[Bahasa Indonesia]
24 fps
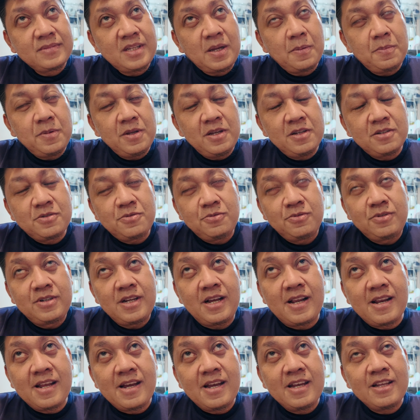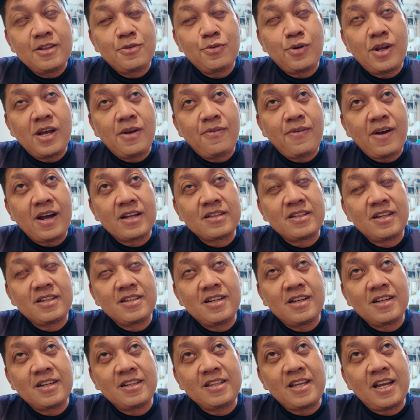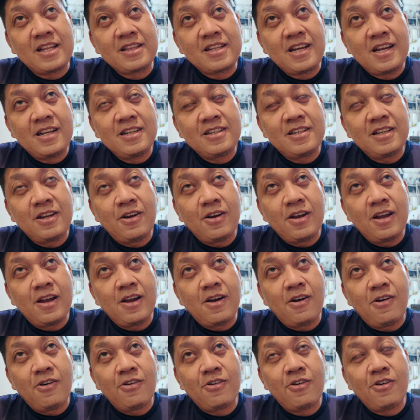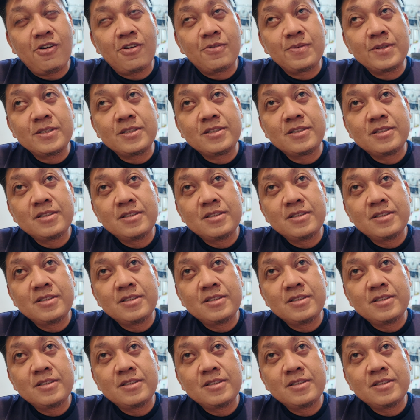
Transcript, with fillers: tapi ya sudah lah itulah fakta dan kenyataan di Hong Kong